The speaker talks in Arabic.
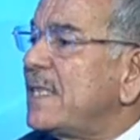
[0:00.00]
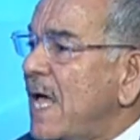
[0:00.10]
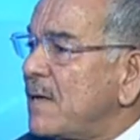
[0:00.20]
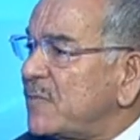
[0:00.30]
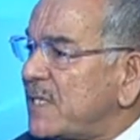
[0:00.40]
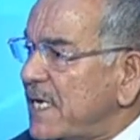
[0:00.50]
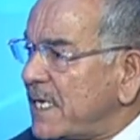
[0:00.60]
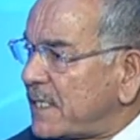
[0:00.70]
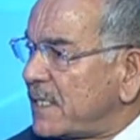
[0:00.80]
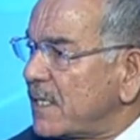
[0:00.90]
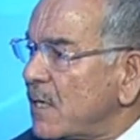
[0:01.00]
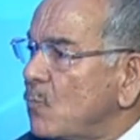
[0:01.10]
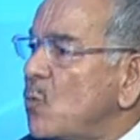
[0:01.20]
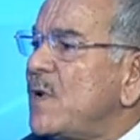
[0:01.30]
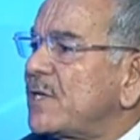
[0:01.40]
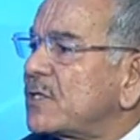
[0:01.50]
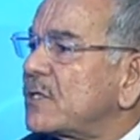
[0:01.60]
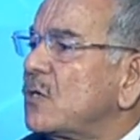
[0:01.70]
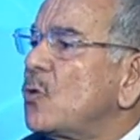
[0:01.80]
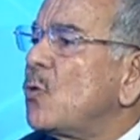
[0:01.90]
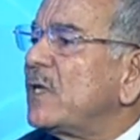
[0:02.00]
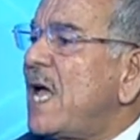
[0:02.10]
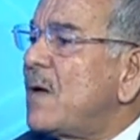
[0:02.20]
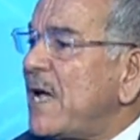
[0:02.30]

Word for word: دعم سياسي مباشر ودعم